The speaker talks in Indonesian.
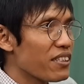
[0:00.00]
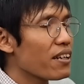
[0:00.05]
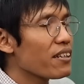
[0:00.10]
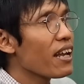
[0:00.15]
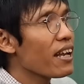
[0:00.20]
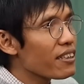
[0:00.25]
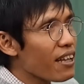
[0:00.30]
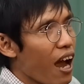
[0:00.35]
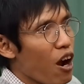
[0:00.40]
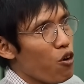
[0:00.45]
dia
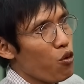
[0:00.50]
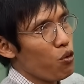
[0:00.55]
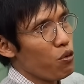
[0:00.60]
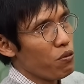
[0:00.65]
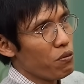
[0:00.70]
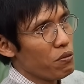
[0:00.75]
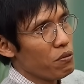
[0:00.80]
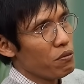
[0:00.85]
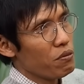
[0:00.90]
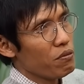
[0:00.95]
tahu.
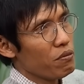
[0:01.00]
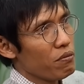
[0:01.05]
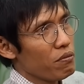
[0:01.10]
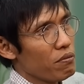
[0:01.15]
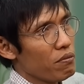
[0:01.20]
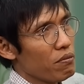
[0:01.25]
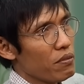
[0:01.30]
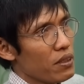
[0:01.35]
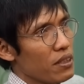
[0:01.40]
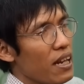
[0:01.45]
Hmm.
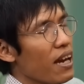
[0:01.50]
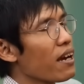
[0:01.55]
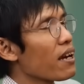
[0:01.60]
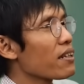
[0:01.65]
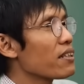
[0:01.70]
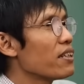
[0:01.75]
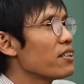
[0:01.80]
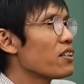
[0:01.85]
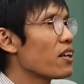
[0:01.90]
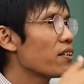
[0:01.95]
Dia
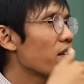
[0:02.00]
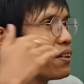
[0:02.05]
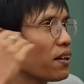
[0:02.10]
ngerti jati